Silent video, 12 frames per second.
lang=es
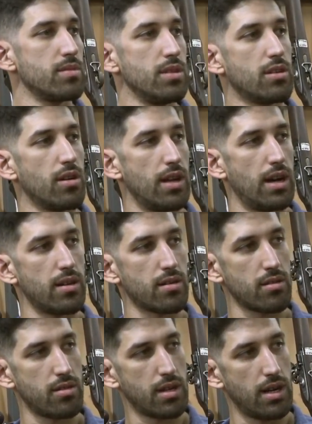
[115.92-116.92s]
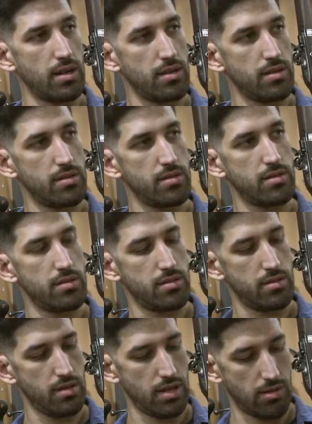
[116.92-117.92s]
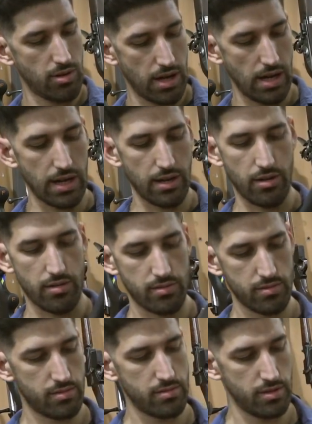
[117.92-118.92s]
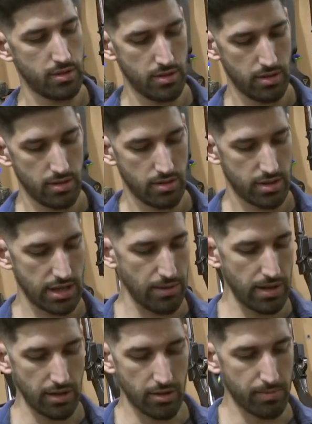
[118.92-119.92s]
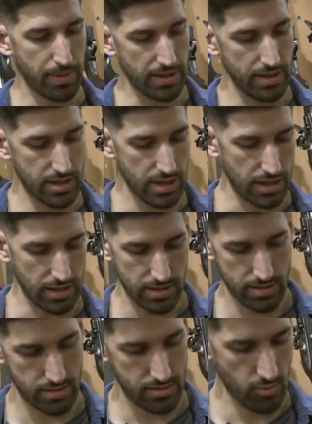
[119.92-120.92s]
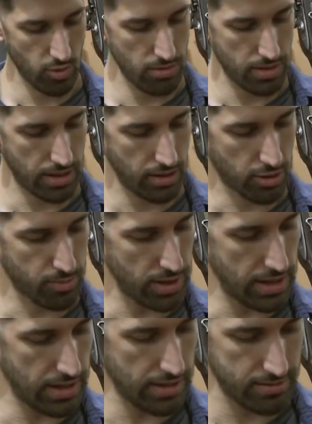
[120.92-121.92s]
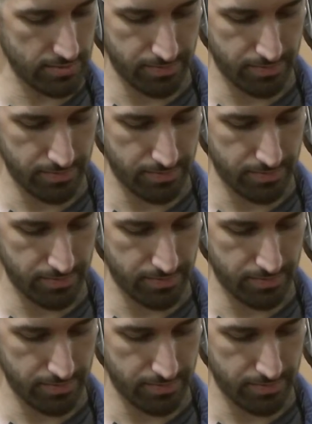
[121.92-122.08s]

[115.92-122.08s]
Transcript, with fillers: y con la rosca en la boca del cañón. Ya viene con pastillas Weaver incorporadas,